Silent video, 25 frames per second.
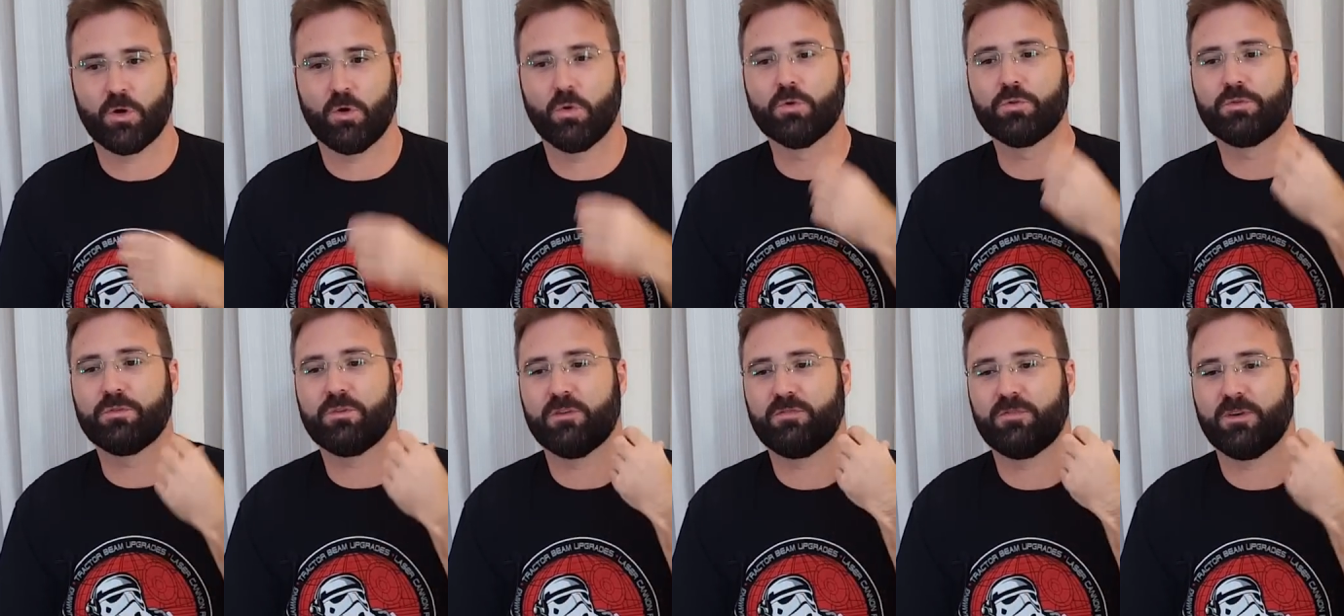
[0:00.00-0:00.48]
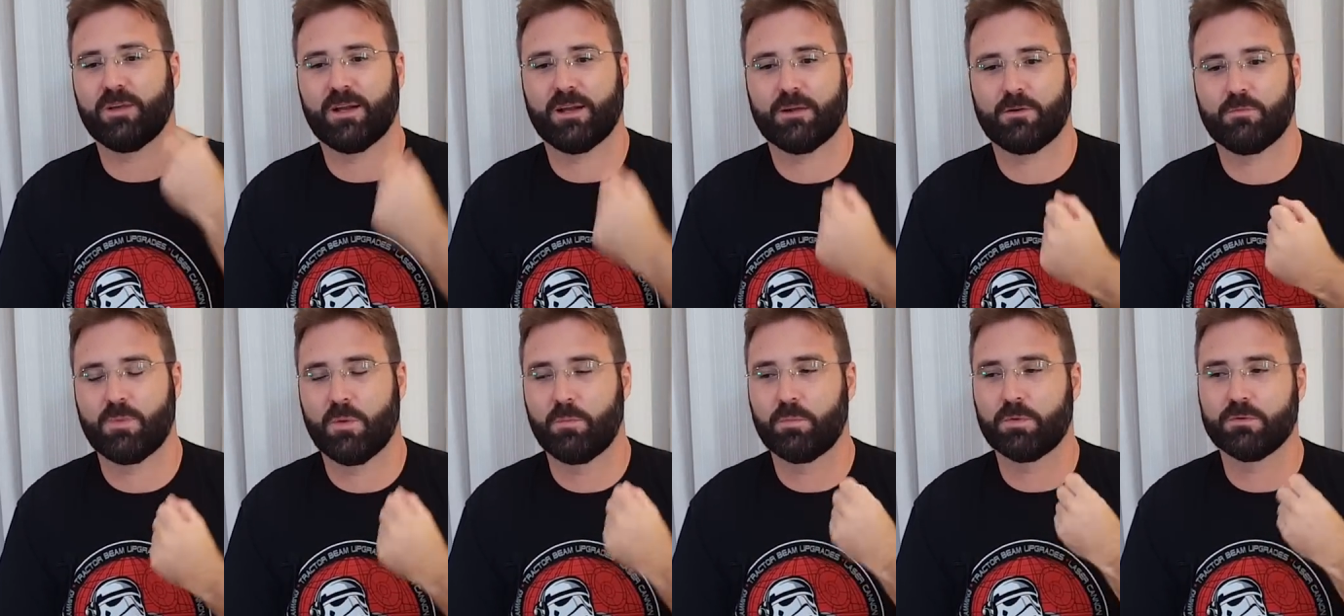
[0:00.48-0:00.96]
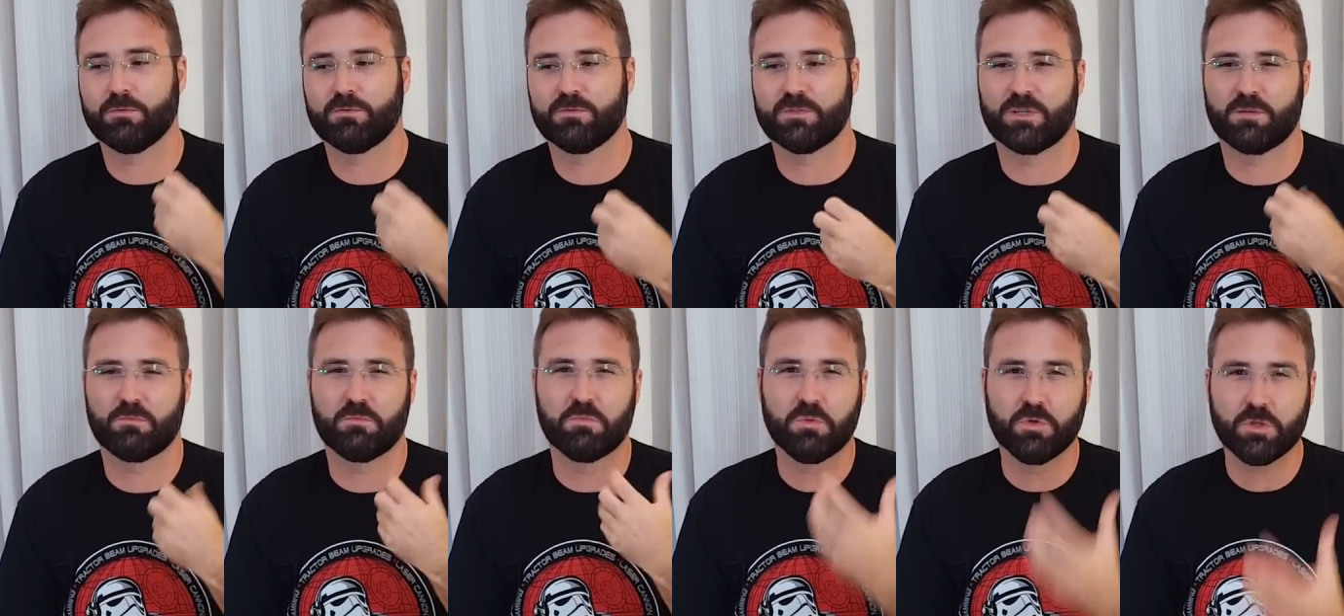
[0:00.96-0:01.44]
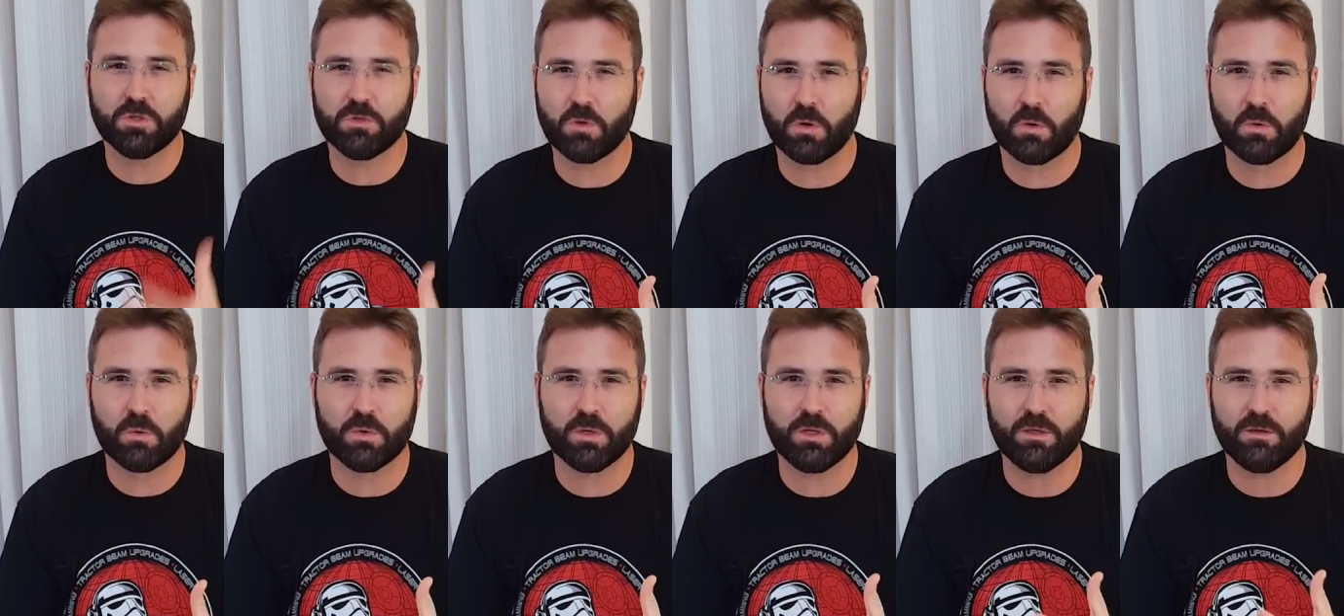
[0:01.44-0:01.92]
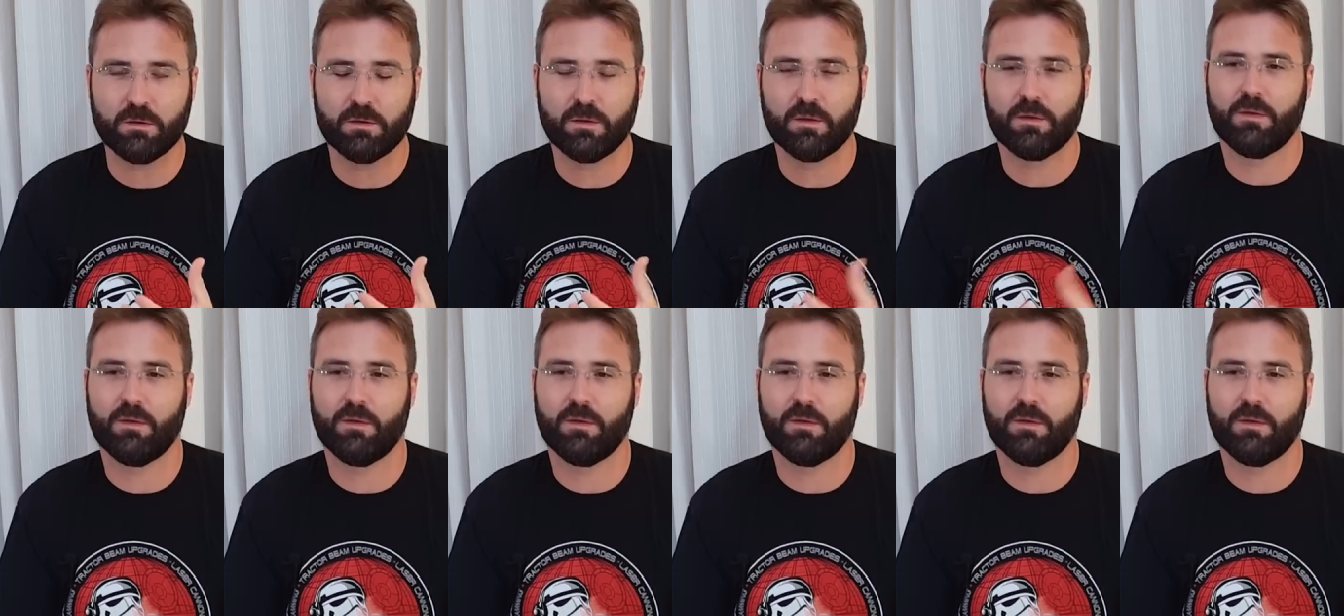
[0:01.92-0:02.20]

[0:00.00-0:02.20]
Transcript: Ou tu vai falar com uma pronúncia muito ruim,